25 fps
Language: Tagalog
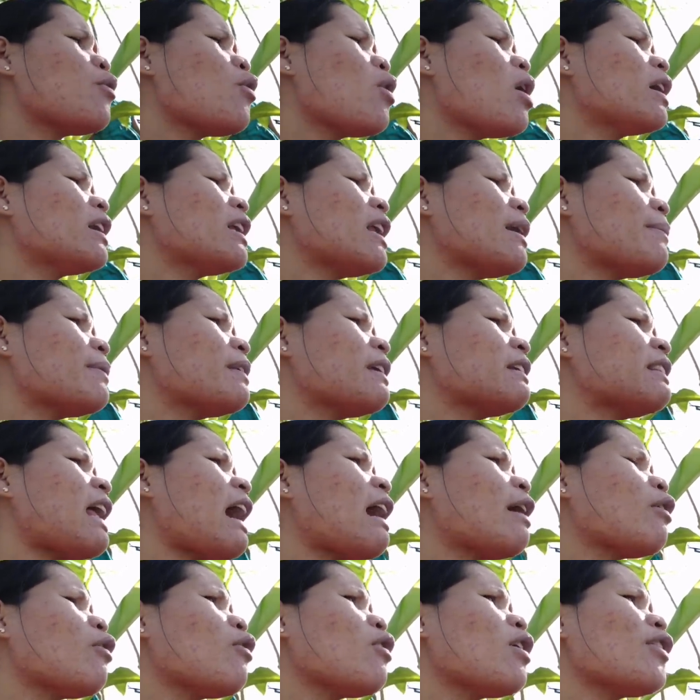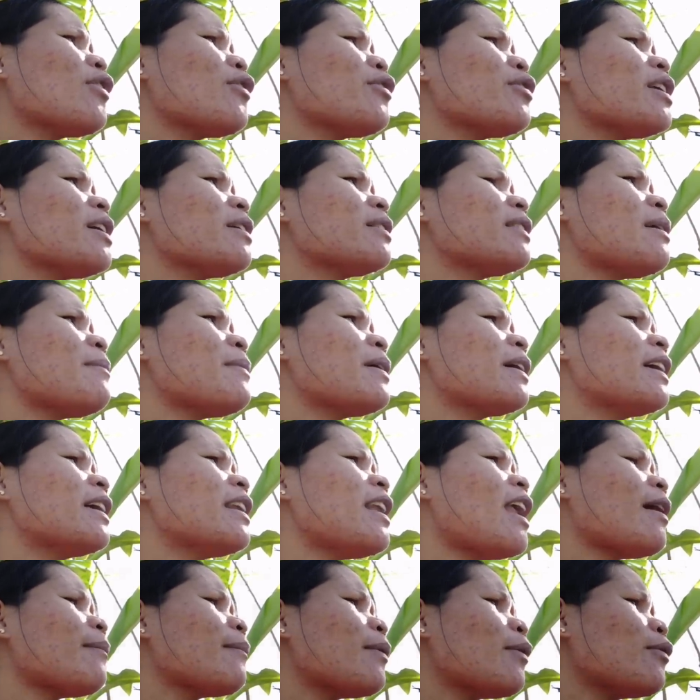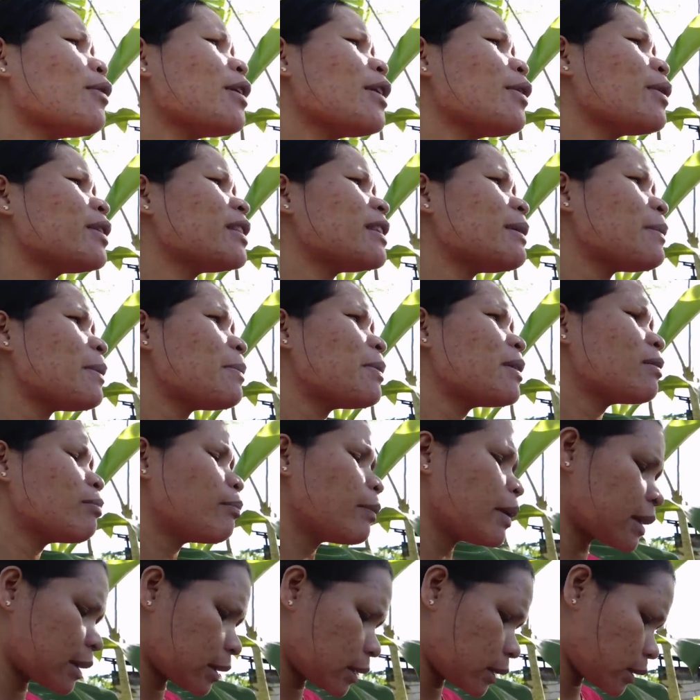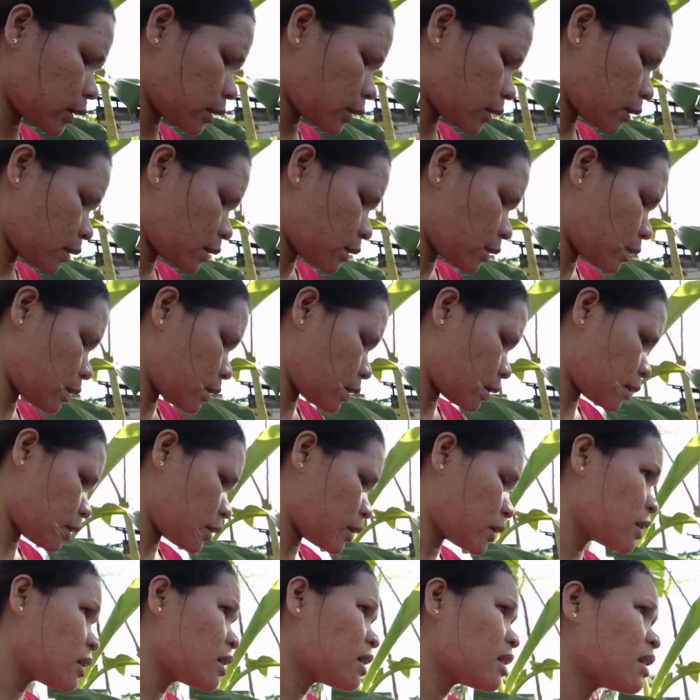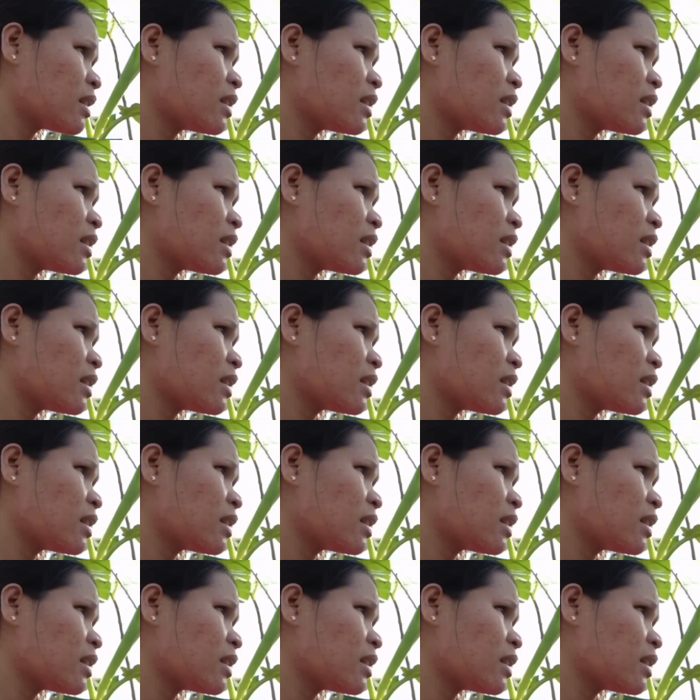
manguan na ra patagtangkong aron di ta maghilak mauli wat mabitbit. Okay, mawutang.